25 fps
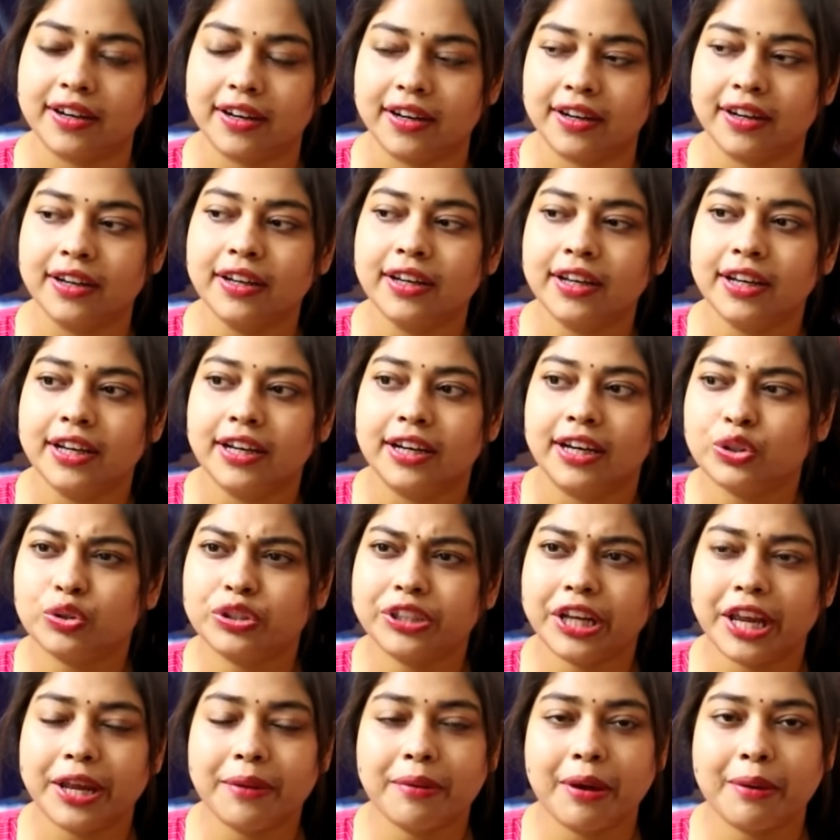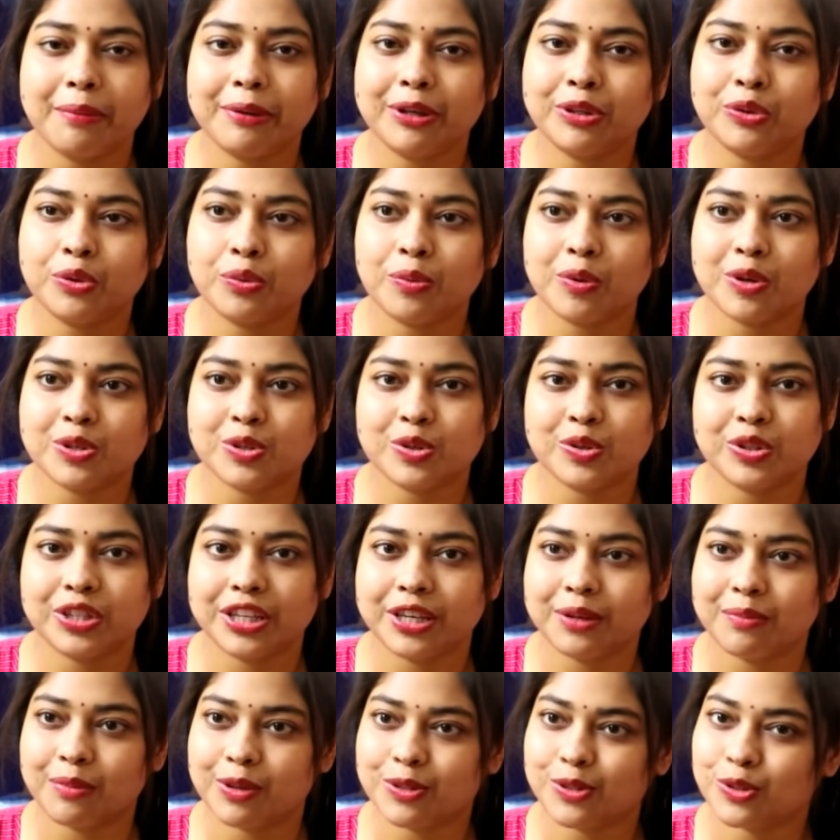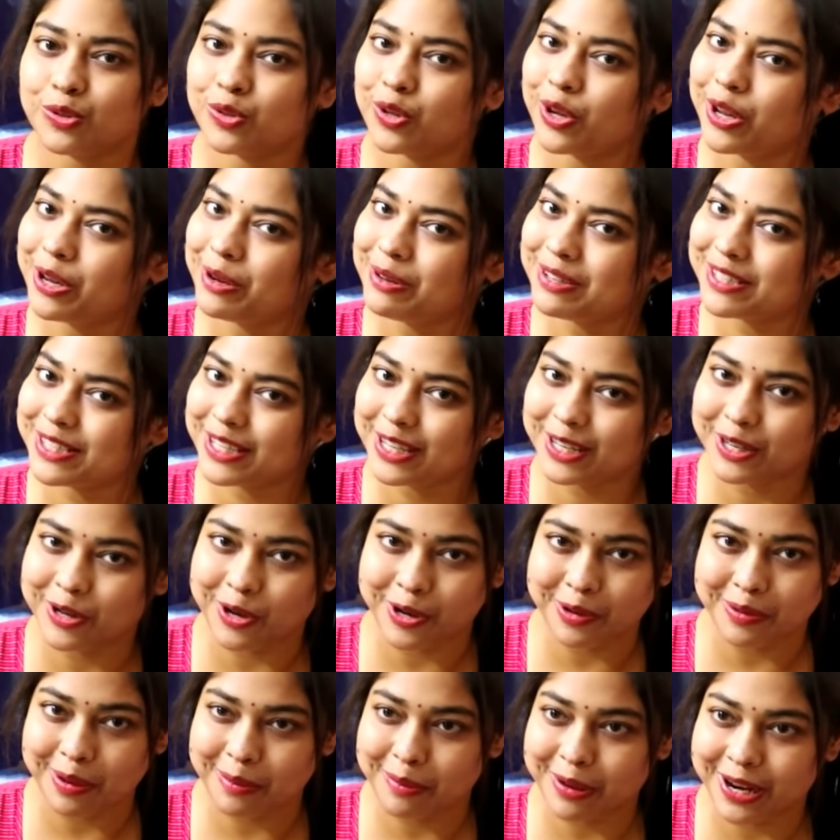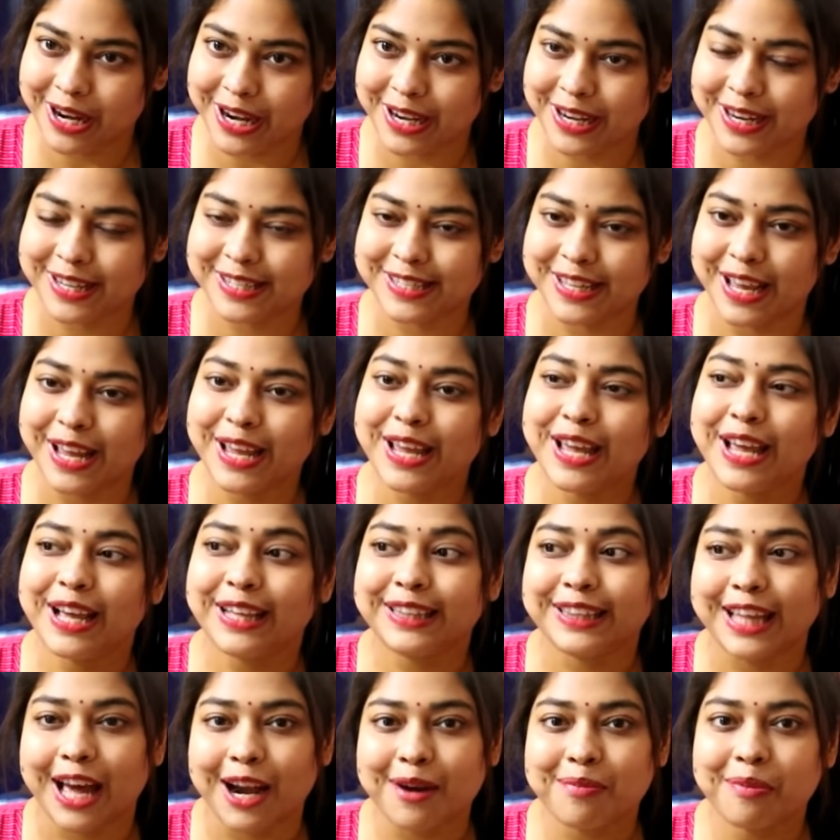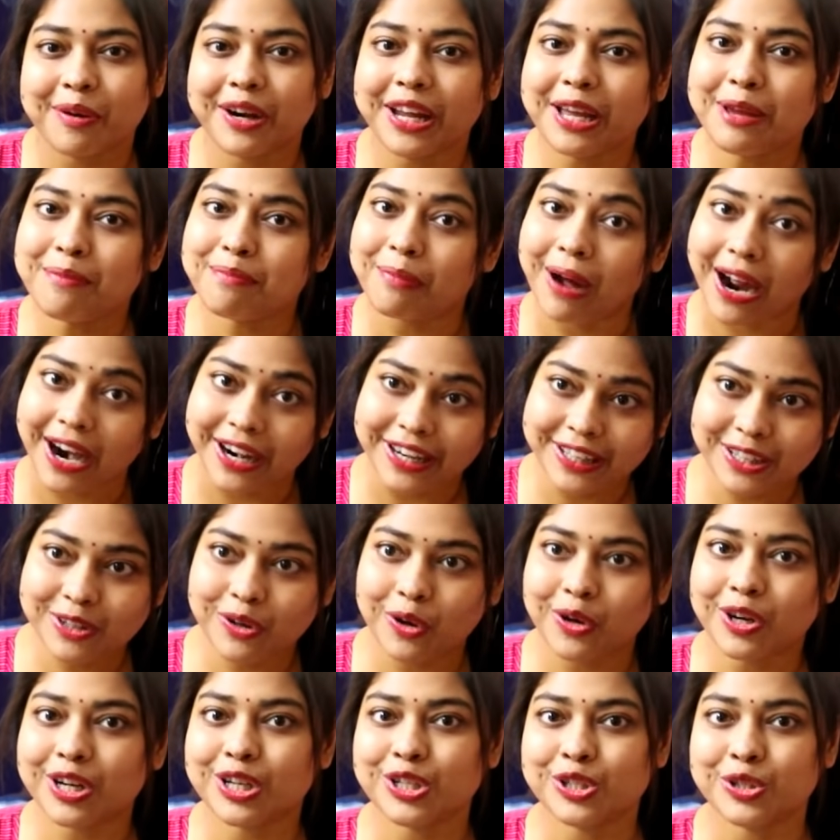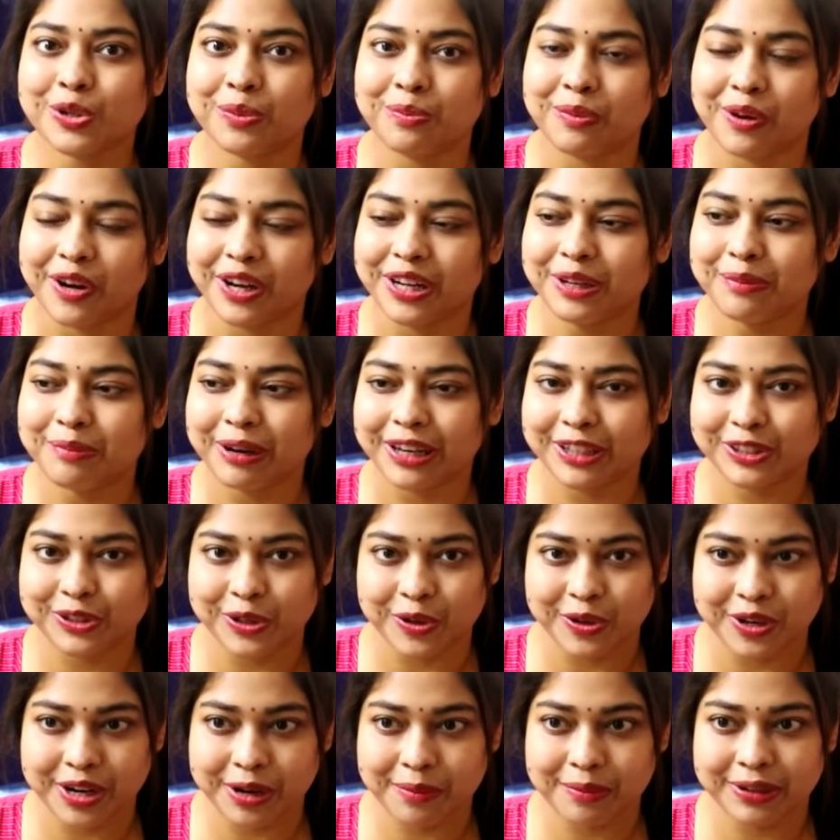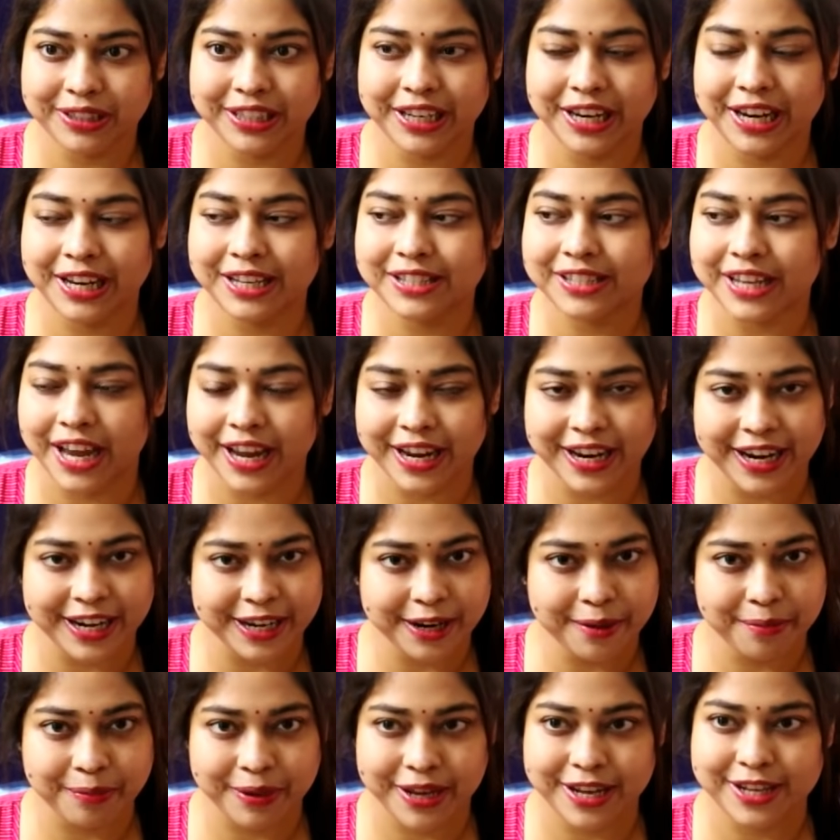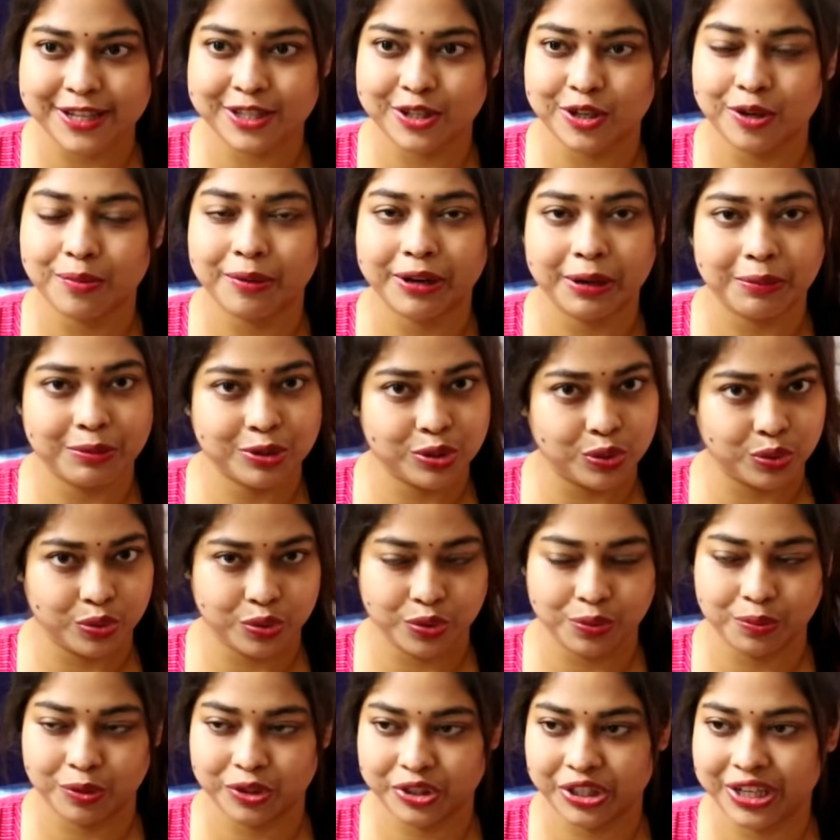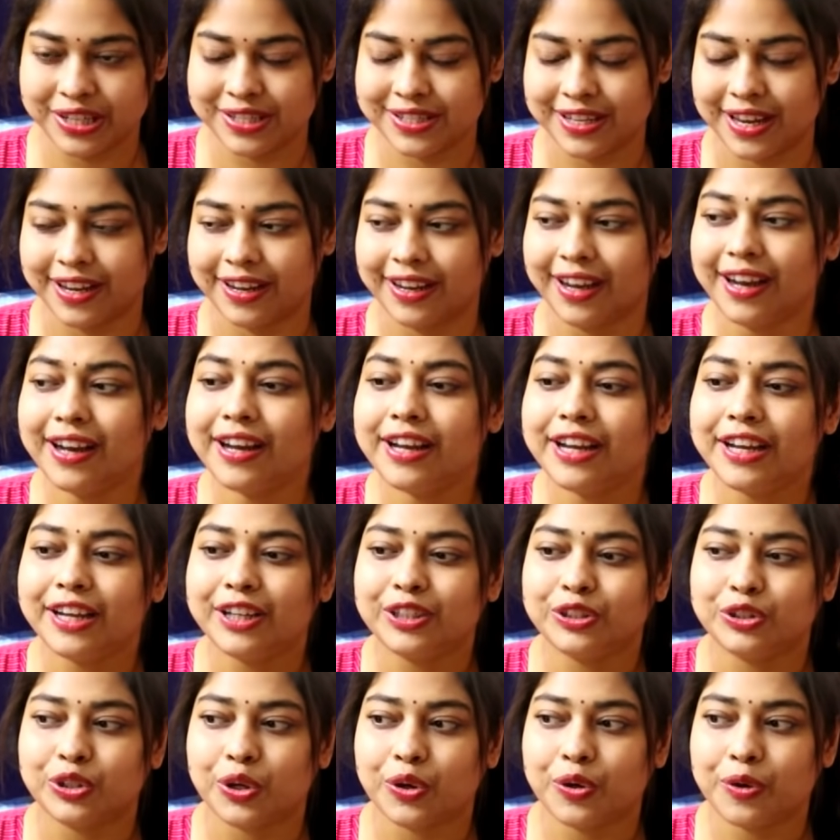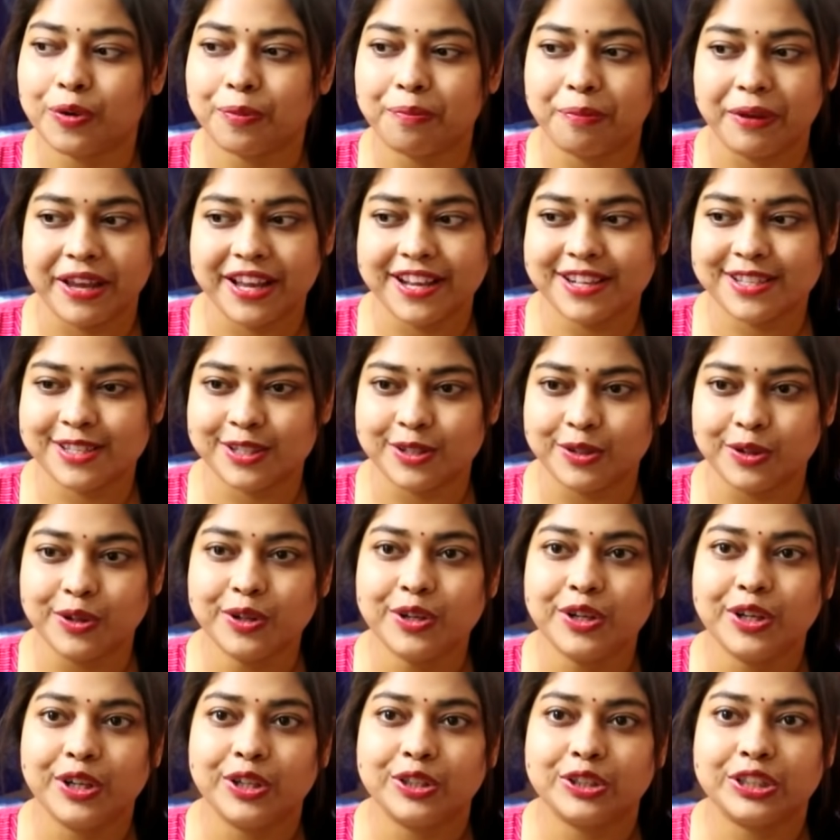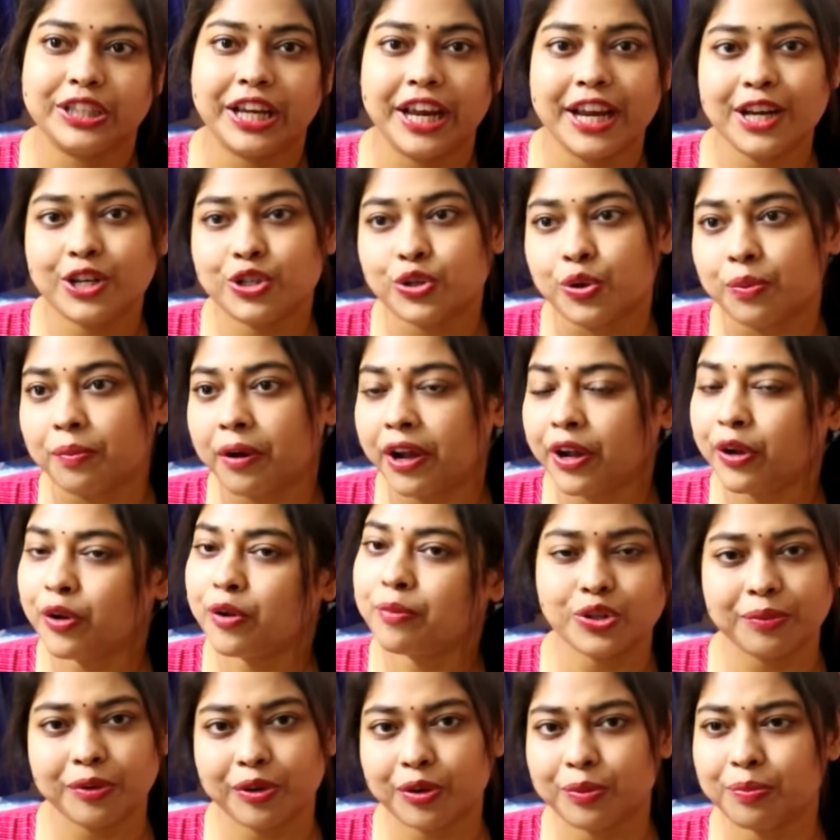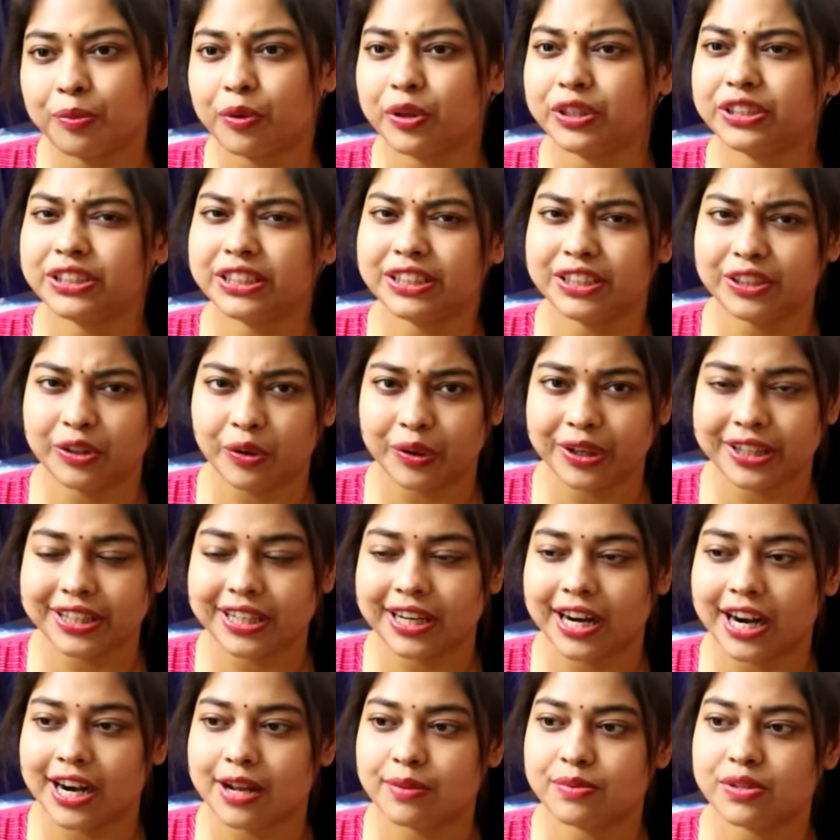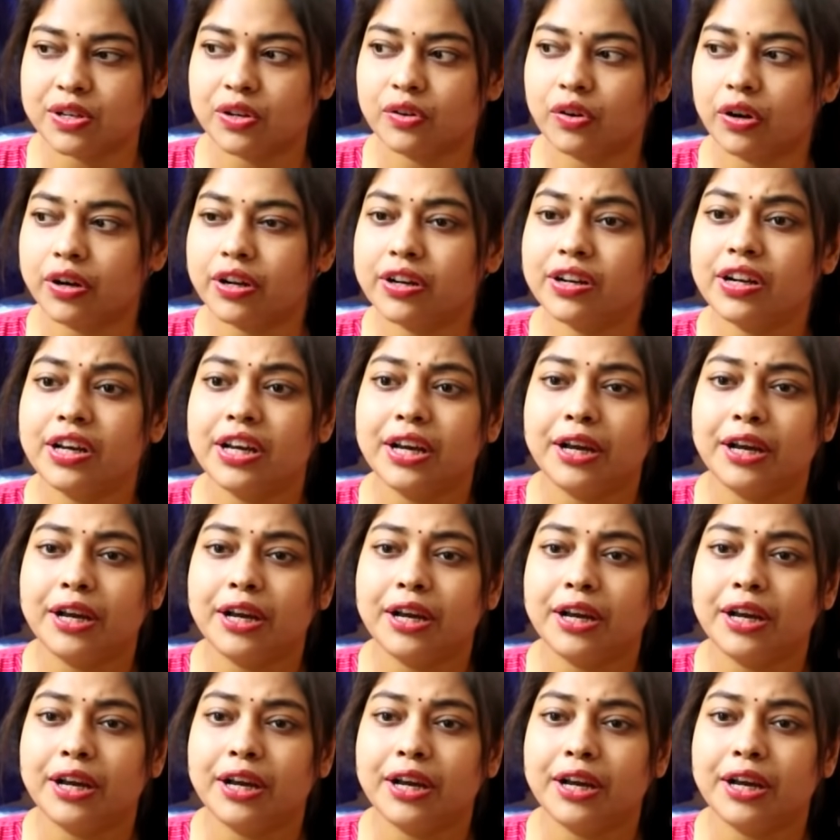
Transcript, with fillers: টাকার তো সেইভাবে দু বছর তিন বছর তো ইজিলি ওইভাবে কেটে যায় তারপরে তারপরে এই বাড়ি করার সময় মানে যখন আমাদের এই জায়গাটা পেয়েছিল মানে আমার শ্বশুরমশাইয়ের জায়গা যখন পেয়েছিল সেই সময়ও পরিস্থিতি অনেকটা খারাপ ছিল কারণ